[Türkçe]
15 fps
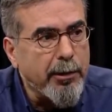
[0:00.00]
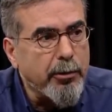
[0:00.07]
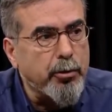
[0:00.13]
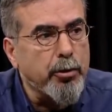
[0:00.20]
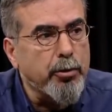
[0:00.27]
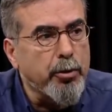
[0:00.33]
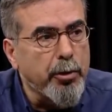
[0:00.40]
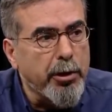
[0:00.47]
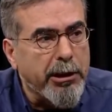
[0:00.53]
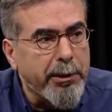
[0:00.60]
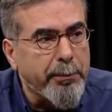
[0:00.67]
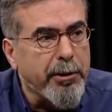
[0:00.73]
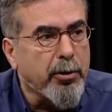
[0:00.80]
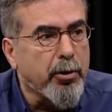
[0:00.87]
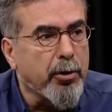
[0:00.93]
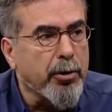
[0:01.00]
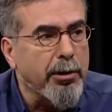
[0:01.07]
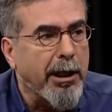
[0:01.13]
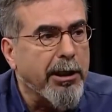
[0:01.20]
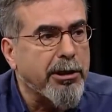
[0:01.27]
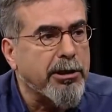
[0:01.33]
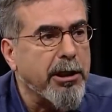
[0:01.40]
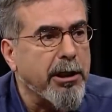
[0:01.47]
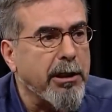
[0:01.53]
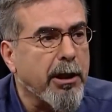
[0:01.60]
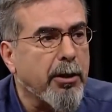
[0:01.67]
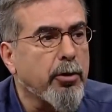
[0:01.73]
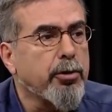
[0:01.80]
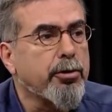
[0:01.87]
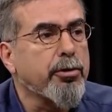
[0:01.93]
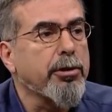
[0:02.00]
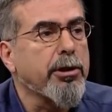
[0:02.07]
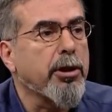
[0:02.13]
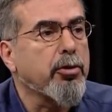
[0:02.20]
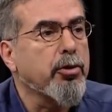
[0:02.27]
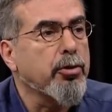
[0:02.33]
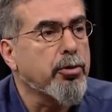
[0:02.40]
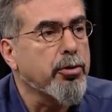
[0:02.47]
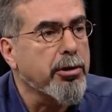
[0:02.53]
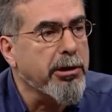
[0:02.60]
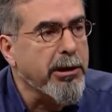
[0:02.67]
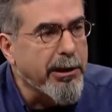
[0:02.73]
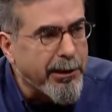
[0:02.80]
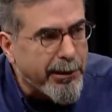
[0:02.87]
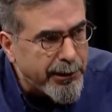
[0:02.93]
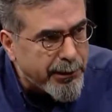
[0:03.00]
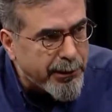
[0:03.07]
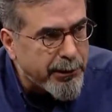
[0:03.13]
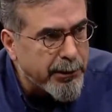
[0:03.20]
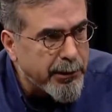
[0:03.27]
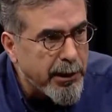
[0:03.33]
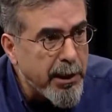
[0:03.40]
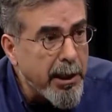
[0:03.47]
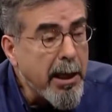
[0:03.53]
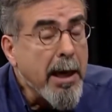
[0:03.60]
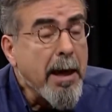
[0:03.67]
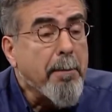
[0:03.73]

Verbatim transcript: kötülük gibi görünen şeyler özünde kötü değildir. Tamam.